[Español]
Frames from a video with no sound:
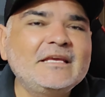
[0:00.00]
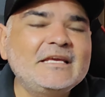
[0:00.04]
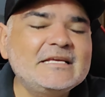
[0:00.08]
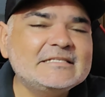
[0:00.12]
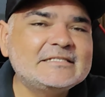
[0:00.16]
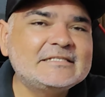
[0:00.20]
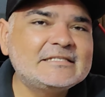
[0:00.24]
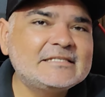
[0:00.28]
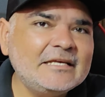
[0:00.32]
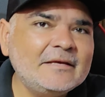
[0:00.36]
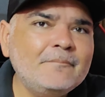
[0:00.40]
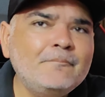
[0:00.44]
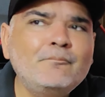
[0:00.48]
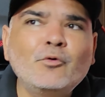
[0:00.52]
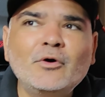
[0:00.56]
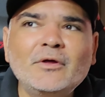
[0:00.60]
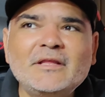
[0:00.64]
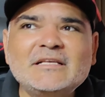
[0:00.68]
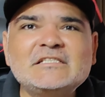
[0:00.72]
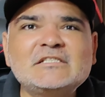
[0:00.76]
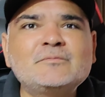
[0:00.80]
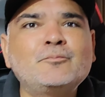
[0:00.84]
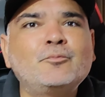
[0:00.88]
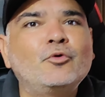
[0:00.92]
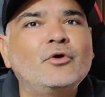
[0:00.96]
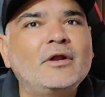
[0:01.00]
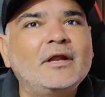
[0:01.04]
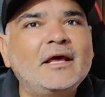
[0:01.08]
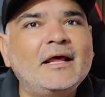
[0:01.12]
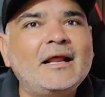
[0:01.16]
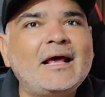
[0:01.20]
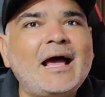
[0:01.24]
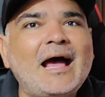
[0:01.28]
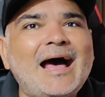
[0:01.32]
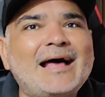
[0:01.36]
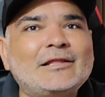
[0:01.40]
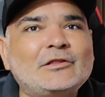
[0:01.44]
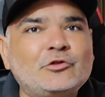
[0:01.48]
y sí puedes
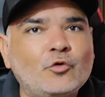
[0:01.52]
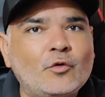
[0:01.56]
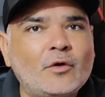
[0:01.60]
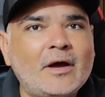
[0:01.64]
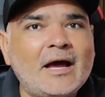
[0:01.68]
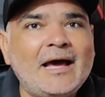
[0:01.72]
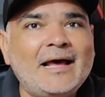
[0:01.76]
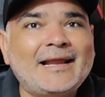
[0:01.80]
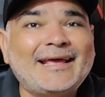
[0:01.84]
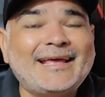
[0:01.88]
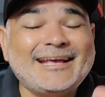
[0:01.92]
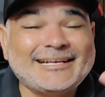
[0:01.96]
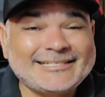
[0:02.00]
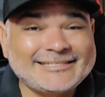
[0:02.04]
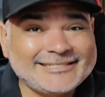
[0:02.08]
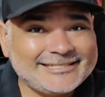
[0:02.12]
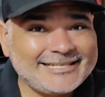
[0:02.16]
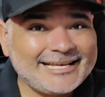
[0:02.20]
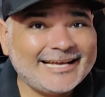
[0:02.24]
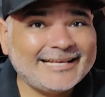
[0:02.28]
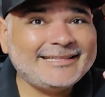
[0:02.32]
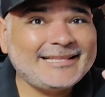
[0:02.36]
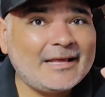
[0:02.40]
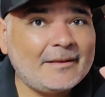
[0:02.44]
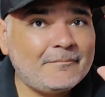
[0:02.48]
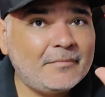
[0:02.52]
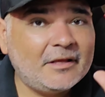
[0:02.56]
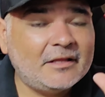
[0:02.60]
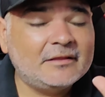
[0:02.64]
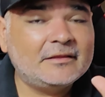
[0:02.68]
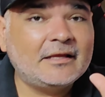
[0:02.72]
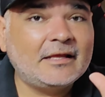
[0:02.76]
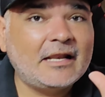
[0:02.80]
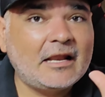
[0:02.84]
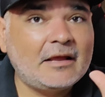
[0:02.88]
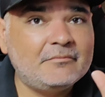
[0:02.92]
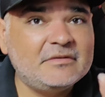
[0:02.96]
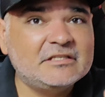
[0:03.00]
poner a tocar
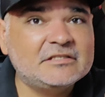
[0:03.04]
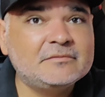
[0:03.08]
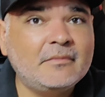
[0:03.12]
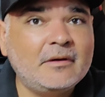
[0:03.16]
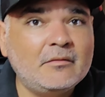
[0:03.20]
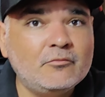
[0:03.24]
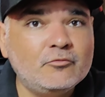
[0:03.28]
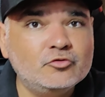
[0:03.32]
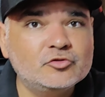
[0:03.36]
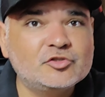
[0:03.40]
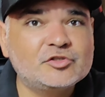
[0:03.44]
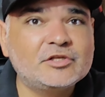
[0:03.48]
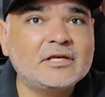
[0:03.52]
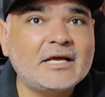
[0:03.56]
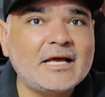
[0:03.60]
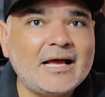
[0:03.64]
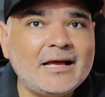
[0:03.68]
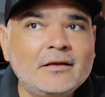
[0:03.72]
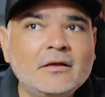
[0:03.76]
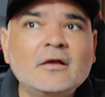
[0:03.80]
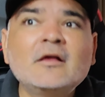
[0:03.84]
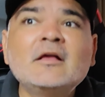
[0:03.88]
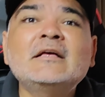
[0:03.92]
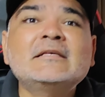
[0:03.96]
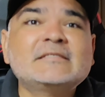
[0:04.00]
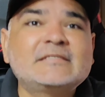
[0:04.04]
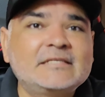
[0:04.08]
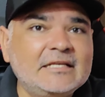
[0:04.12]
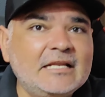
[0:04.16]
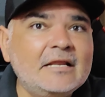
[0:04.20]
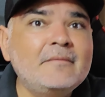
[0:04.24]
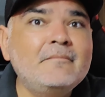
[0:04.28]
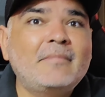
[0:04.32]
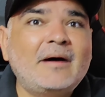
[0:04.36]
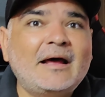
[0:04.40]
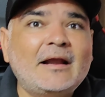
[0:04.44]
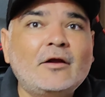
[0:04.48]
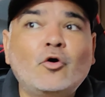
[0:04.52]
exactamente la misma música,
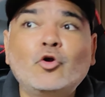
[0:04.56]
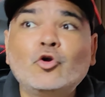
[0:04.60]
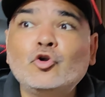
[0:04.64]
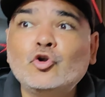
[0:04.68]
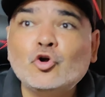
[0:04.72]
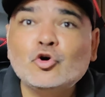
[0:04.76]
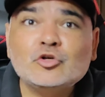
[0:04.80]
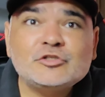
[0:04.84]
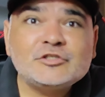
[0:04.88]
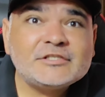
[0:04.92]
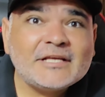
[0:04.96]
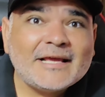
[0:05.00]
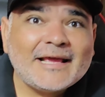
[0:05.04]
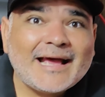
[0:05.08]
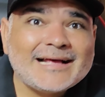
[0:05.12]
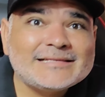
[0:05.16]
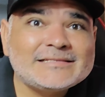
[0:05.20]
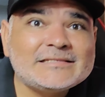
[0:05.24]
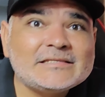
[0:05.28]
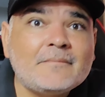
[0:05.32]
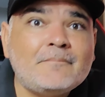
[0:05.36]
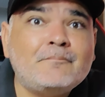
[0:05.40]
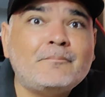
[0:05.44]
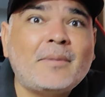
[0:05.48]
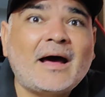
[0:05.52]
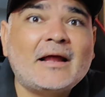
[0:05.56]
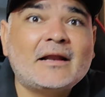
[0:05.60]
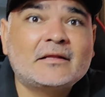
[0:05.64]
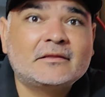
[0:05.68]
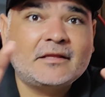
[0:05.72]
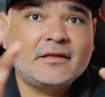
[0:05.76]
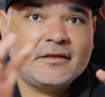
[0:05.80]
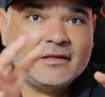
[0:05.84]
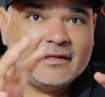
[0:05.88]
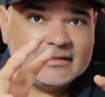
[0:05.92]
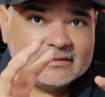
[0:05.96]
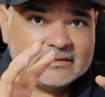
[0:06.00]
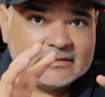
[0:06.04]
sin embargo no se hace
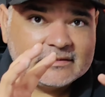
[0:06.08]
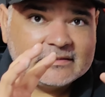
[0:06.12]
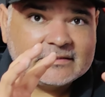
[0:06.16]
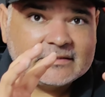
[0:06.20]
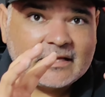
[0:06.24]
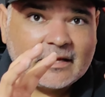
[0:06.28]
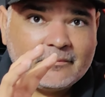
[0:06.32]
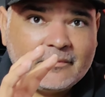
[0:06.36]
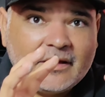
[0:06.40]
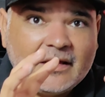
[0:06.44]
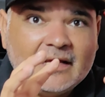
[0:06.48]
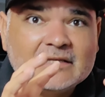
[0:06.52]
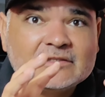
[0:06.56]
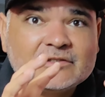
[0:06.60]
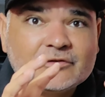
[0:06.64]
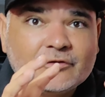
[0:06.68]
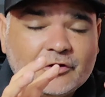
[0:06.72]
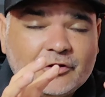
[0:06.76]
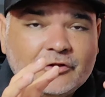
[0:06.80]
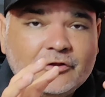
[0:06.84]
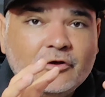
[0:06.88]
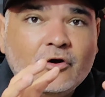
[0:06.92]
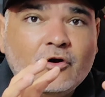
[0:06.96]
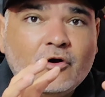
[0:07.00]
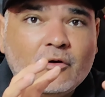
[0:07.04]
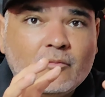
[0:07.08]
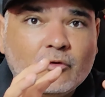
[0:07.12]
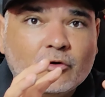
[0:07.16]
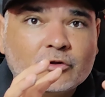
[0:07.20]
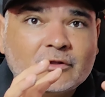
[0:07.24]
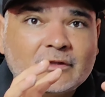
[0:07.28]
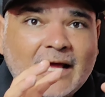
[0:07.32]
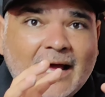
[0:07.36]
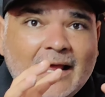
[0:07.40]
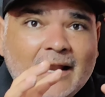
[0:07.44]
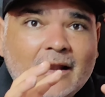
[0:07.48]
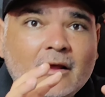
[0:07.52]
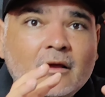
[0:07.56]
parte del sistema de sonido
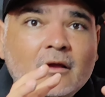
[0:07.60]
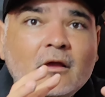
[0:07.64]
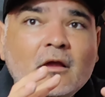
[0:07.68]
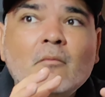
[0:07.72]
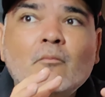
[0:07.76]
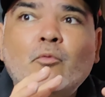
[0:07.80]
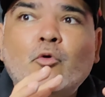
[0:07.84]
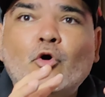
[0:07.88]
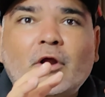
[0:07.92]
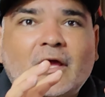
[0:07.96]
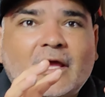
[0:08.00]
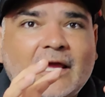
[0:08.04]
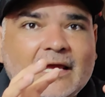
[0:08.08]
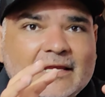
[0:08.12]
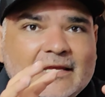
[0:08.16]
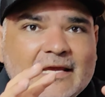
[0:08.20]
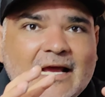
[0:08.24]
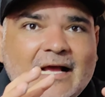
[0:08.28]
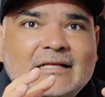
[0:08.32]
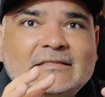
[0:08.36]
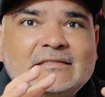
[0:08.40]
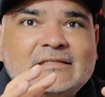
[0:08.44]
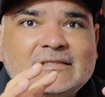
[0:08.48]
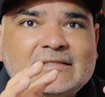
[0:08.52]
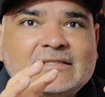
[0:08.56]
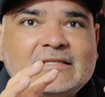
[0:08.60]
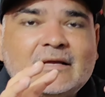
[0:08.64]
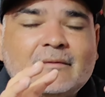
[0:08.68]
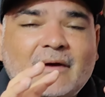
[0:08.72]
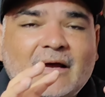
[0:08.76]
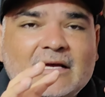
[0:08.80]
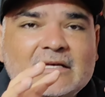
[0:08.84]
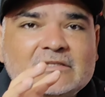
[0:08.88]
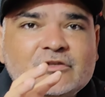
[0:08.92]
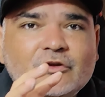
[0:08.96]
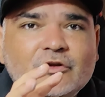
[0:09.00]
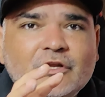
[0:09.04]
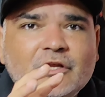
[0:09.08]
como tal, porque ya el
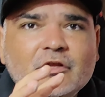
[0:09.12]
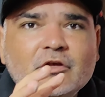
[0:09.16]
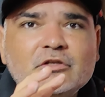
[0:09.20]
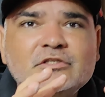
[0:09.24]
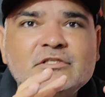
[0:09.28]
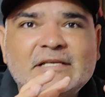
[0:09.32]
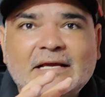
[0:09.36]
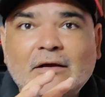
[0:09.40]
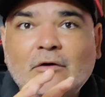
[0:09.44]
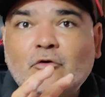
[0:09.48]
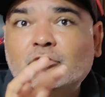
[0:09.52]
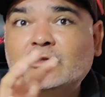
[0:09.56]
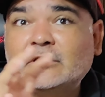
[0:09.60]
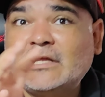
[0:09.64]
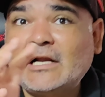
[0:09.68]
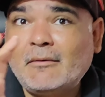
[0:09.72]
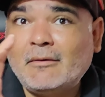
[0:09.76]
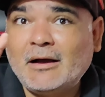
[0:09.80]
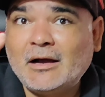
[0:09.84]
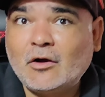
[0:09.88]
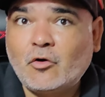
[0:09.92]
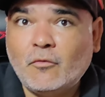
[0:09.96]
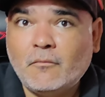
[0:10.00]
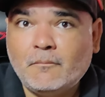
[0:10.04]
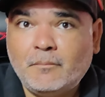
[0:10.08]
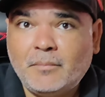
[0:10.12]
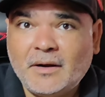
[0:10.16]
sistema de sonido se encontraba